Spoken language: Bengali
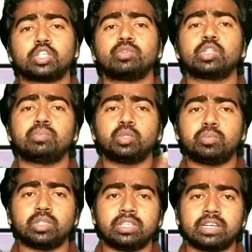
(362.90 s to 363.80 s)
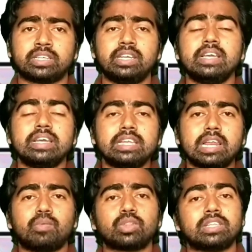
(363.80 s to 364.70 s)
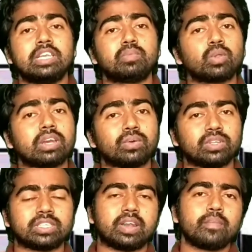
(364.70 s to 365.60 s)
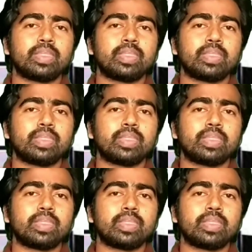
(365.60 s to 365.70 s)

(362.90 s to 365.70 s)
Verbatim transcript: সেই সমস্ত পুঁজিপতিদের একটি নিরাপত্তা তিনি প্রদান করেছেন